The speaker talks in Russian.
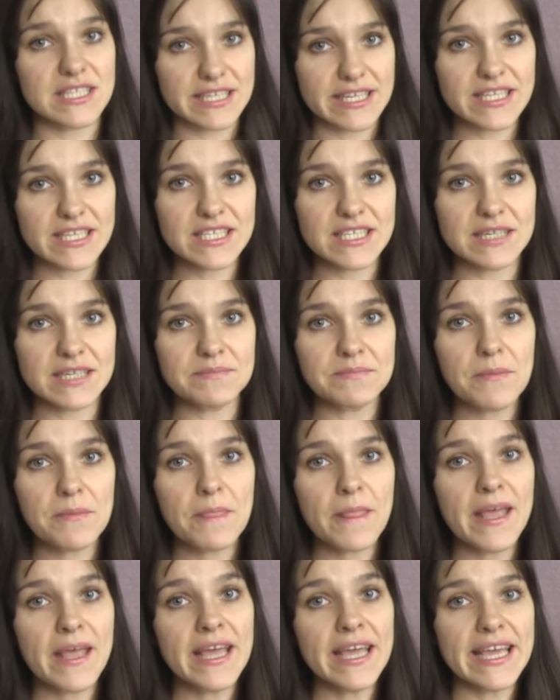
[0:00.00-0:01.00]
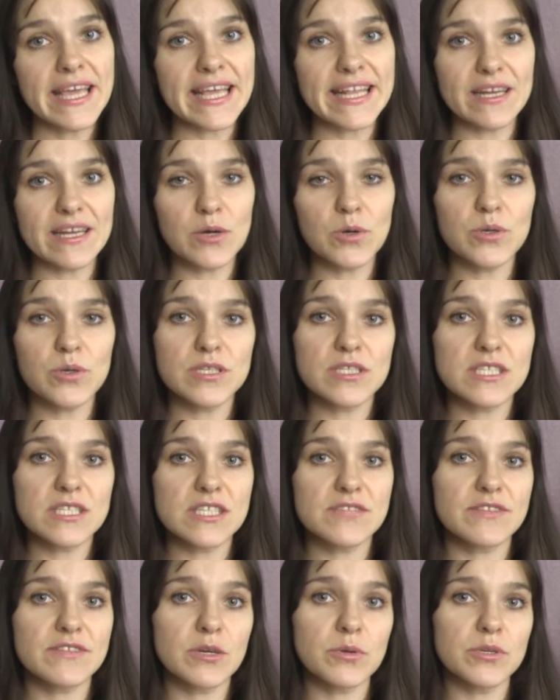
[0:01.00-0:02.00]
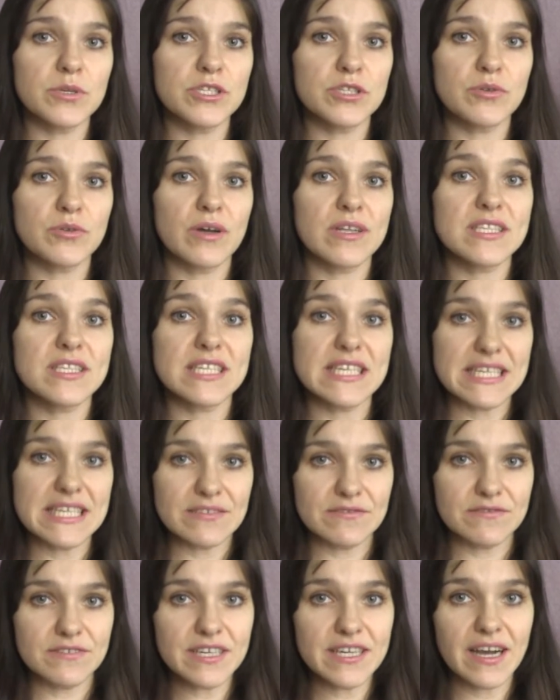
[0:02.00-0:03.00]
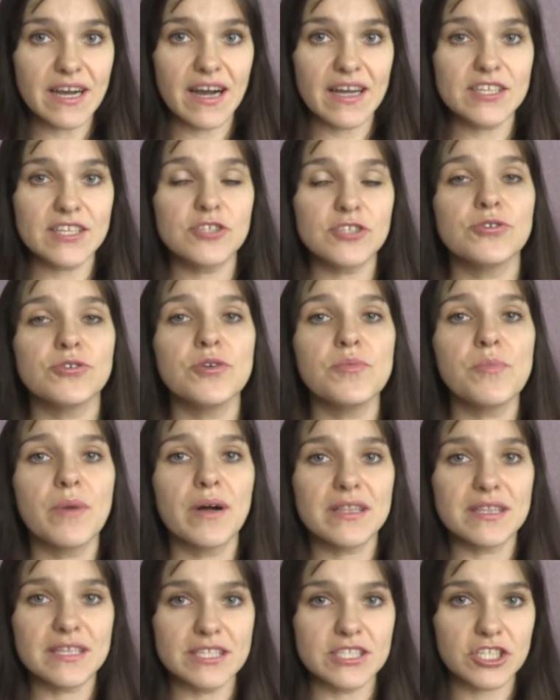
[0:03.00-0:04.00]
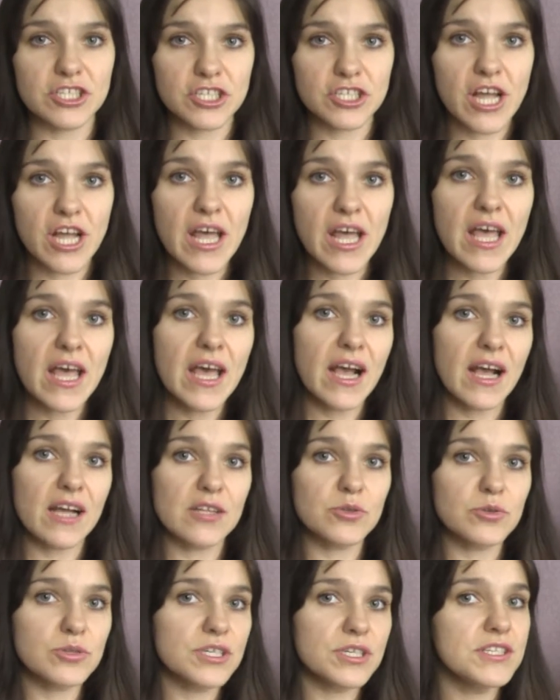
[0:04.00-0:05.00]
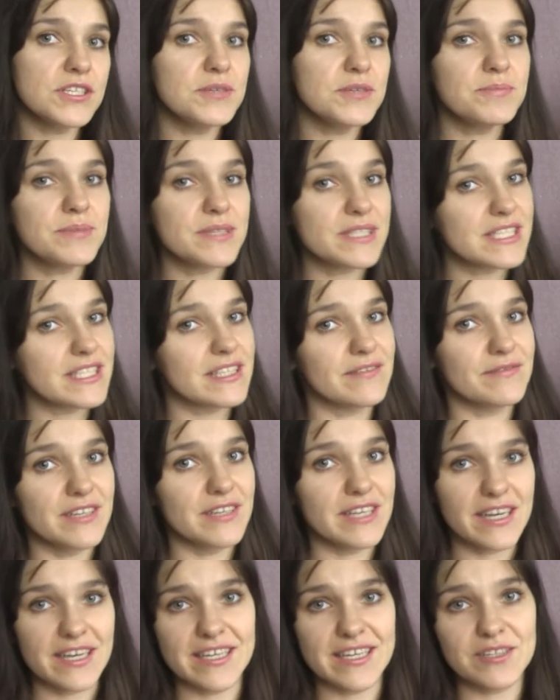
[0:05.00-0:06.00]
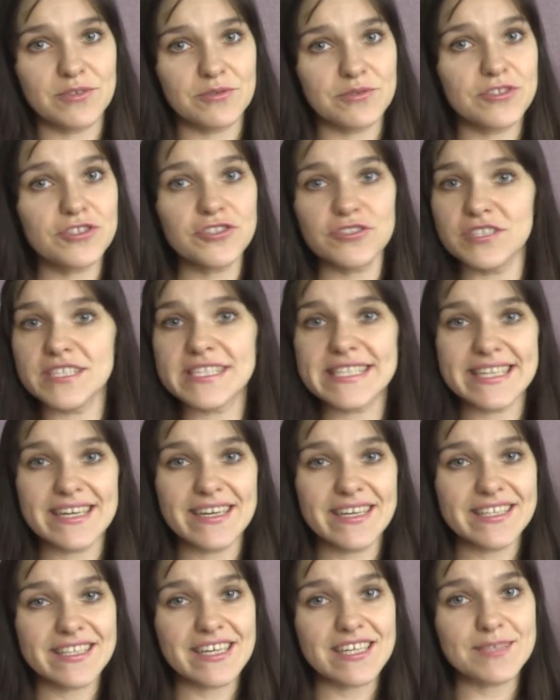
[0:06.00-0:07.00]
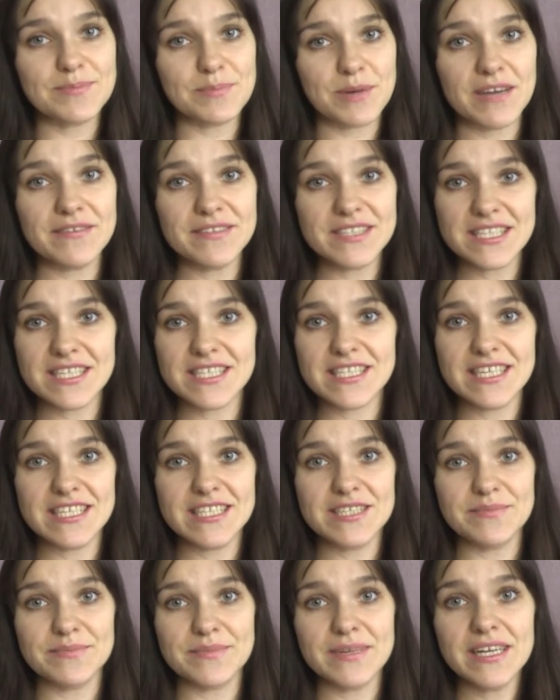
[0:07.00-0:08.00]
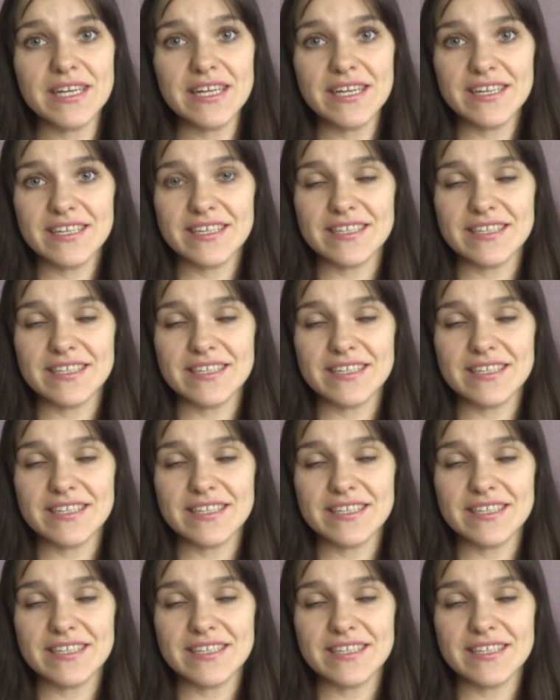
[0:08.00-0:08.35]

стресса, и находитесь в такой ситуации не вы, а еще и малыш, который не представляет, он еще не знает, как справиться с этим